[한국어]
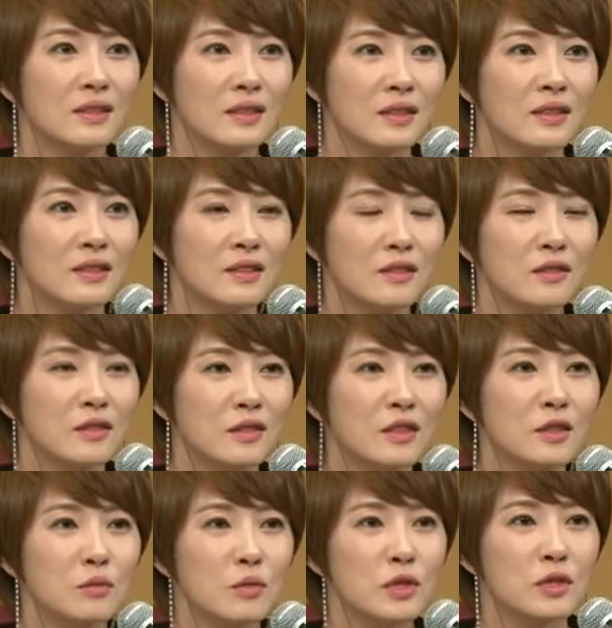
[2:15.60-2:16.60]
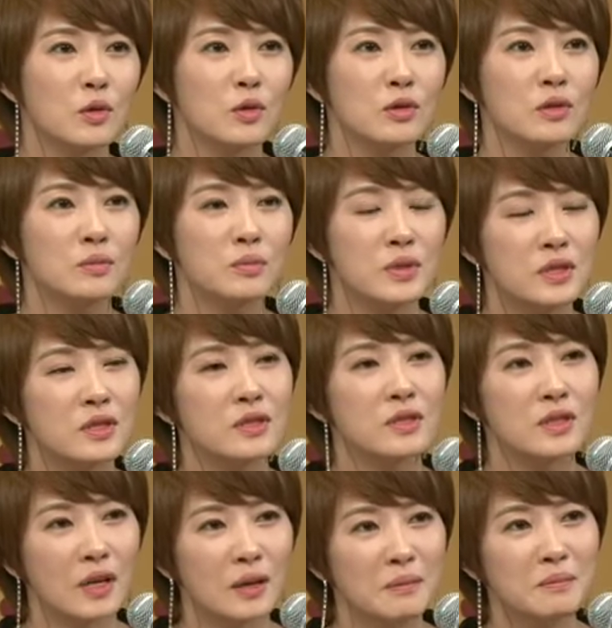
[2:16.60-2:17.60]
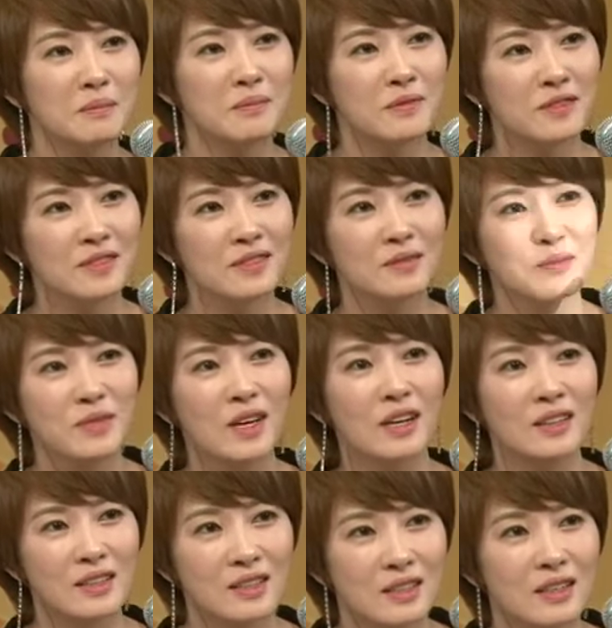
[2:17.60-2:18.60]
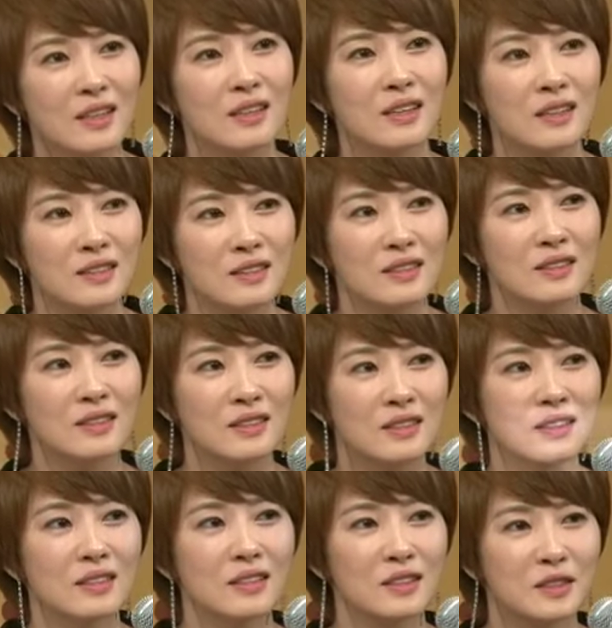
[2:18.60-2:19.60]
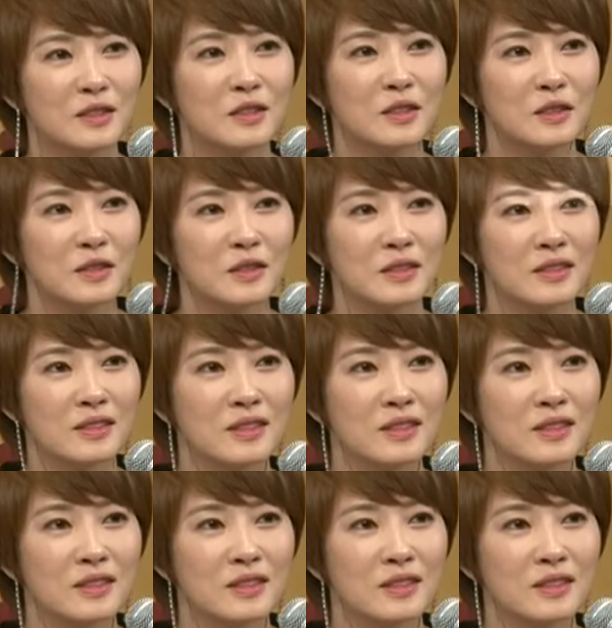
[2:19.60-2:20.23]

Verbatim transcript: 예, 그런 느낌에서 오는 비슷함이 아닐까라는 생각이 들어요.